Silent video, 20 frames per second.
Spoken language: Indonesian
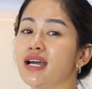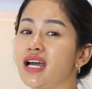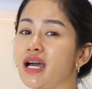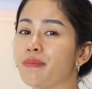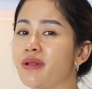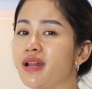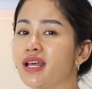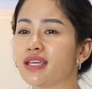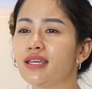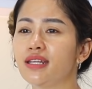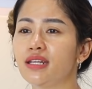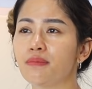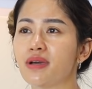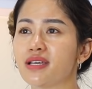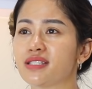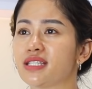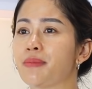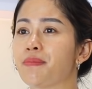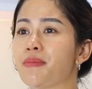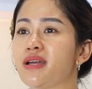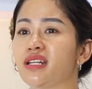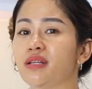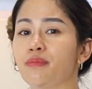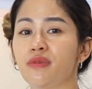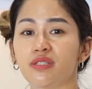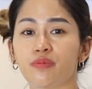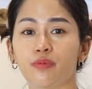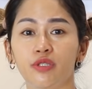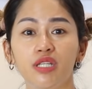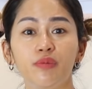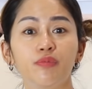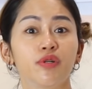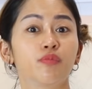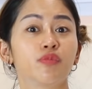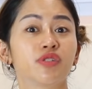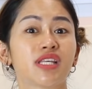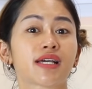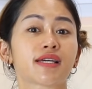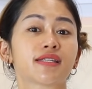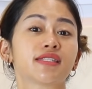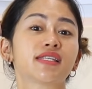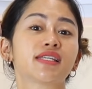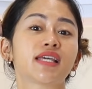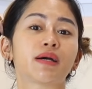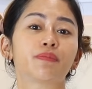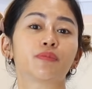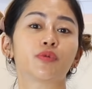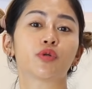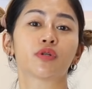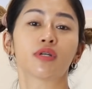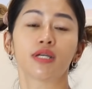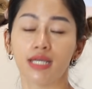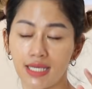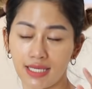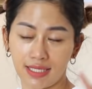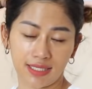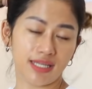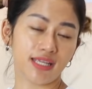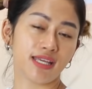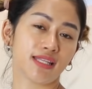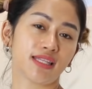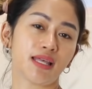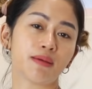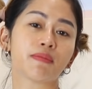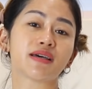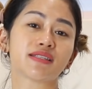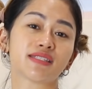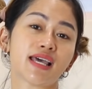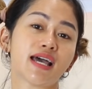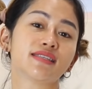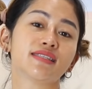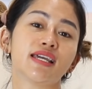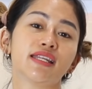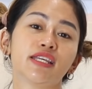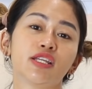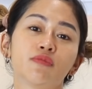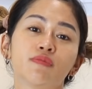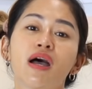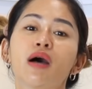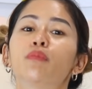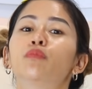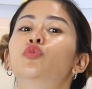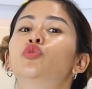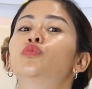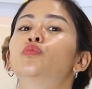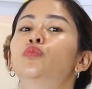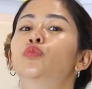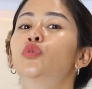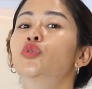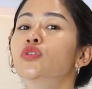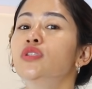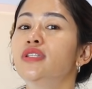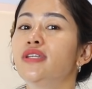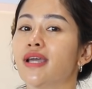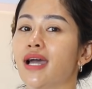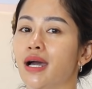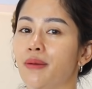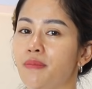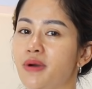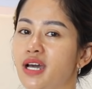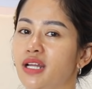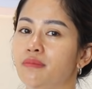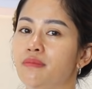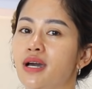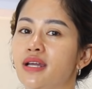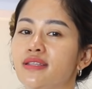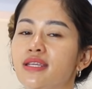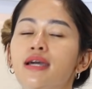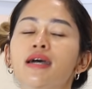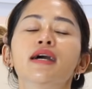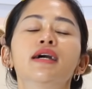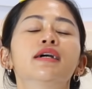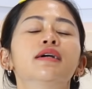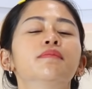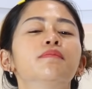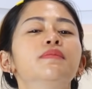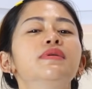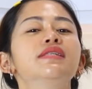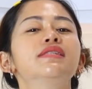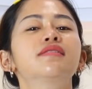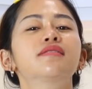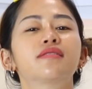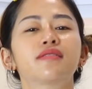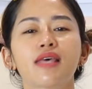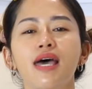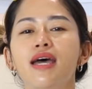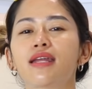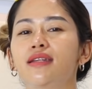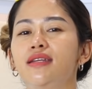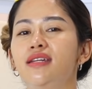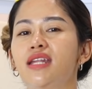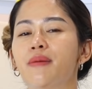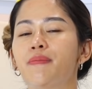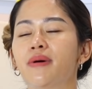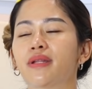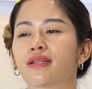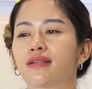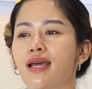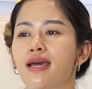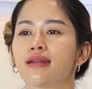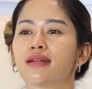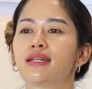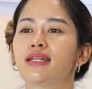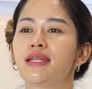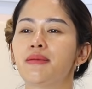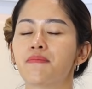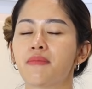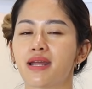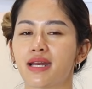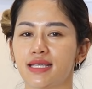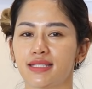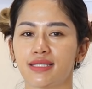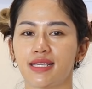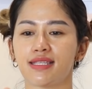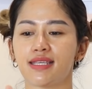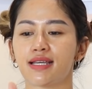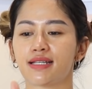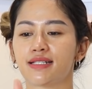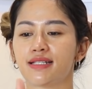apalagi di masa pandemi seperti ini belum bisa ke Singapura jadi kita masak aja di rumah bumbunya bahan-bahannya bisa didapatkan di mana saja